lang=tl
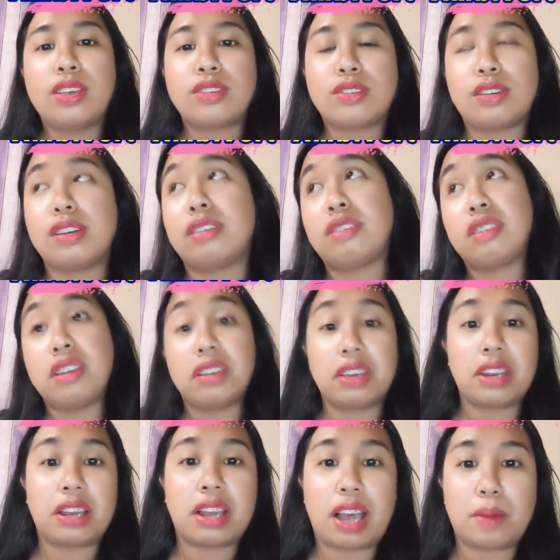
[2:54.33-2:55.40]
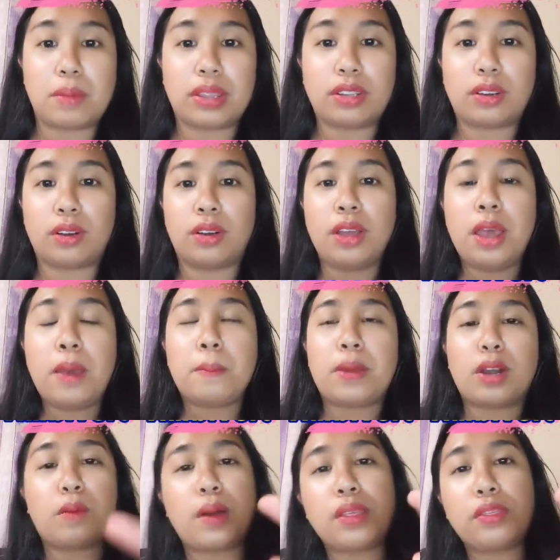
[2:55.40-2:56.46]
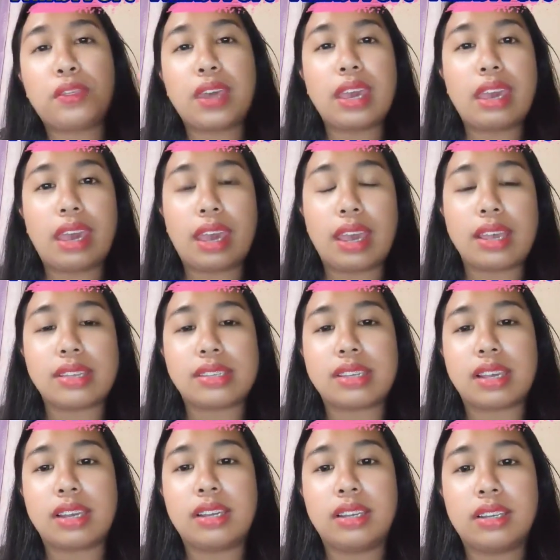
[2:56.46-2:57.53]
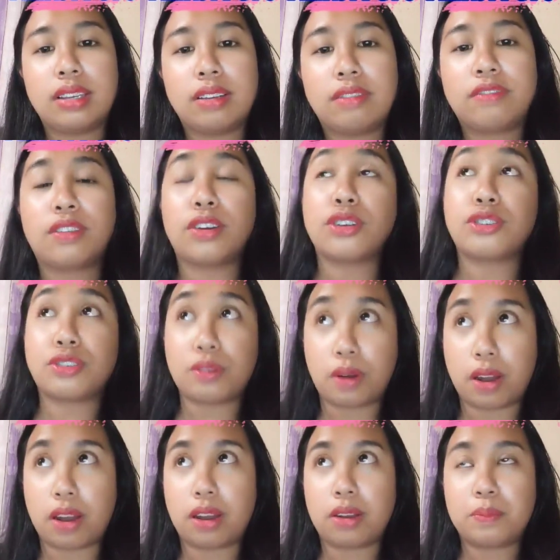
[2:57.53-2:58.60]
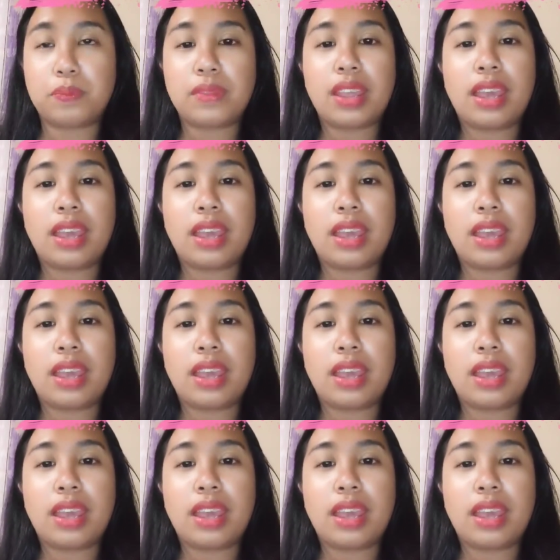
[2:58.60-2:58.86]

So, ito na yung ginagamit ko. Pero one thing is, for sure,